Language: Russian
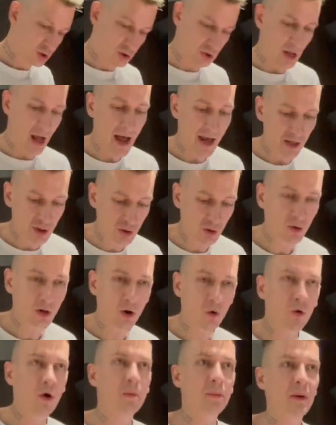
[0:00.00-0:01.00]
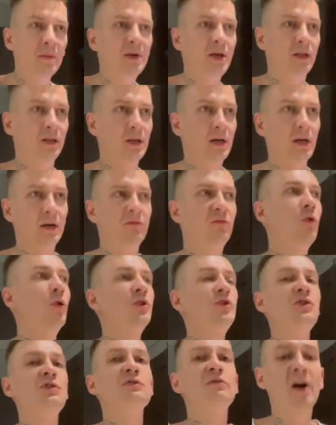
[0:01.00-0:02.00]
а, еще какой момент, я
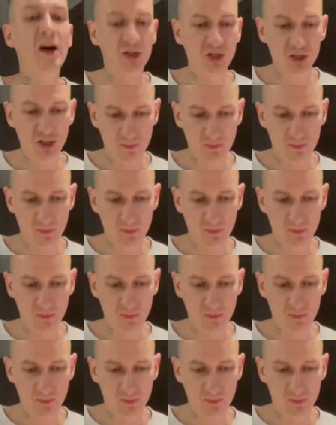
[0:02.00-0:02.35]
очень важный